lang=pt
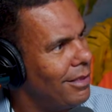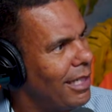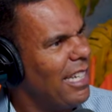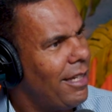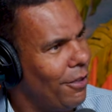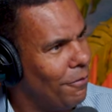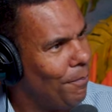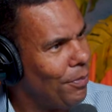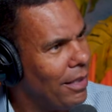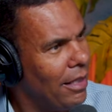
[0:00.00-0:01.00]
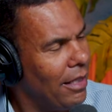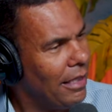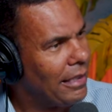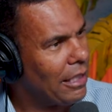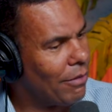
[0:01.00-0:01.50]
Quem creu?
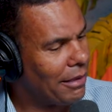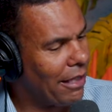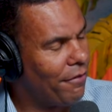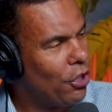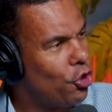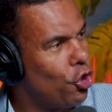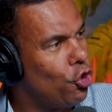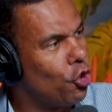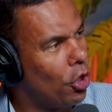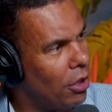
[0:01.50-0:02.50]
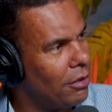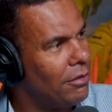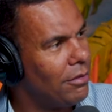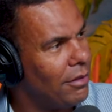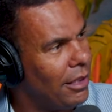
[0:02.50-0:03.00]
Então, através de Jó,
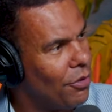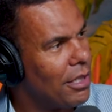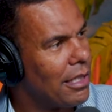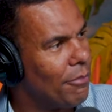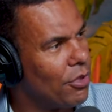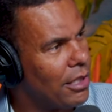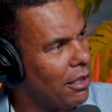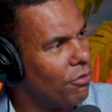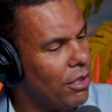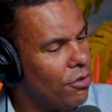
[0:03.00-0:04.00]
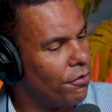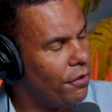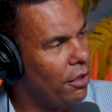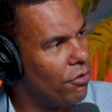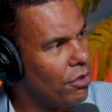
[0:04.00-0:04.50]
Deus está mostrando isso,
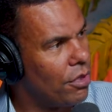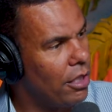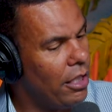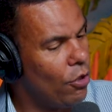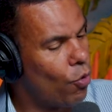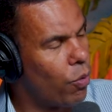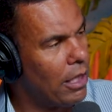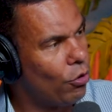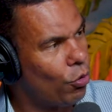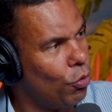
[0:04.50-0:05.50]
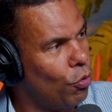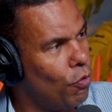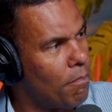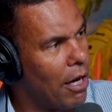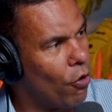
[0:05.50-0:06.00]
filhos. Enquanto o
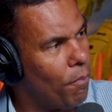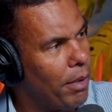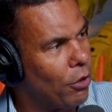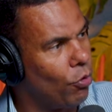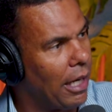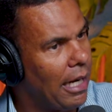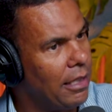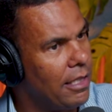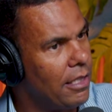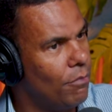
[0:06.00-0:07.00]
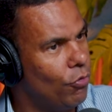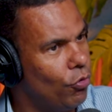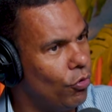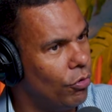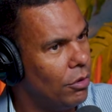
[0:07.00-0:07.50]
mal perdurar nesse
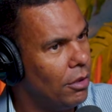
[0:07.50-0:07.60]
mundo,